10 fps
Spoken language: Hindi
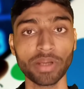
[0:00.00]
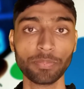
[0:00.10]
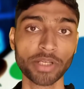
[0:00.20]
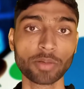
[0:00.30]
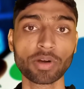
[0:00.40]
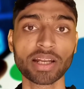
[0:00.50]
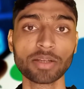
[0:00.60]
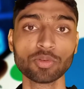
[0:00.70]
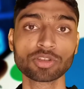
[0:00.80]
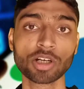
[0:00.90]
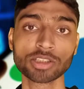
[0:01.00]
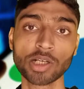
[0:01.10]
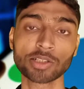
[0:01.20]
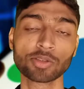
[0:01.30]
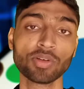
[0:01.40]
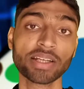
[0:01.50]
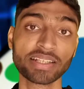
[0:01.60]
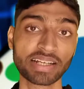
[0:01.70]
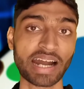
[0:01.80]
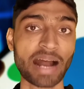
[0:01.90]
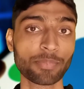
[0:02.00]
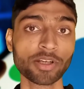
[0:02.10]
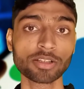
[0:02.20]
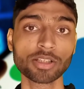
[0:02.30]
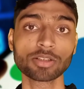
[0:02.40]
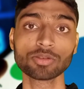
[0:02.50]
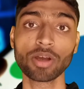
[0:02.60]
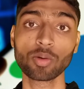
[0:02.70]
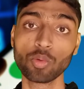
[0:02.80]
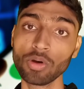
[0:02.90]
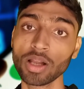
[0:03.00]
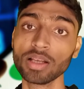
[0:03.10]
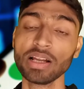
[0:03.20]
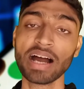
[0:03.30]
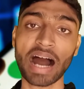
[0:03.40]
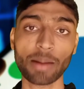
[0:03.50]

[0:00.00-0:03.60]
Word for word: वीपीएन वगैरह यूज कर सकते हो लेकिन काफ़ी हद तक जो है गूगल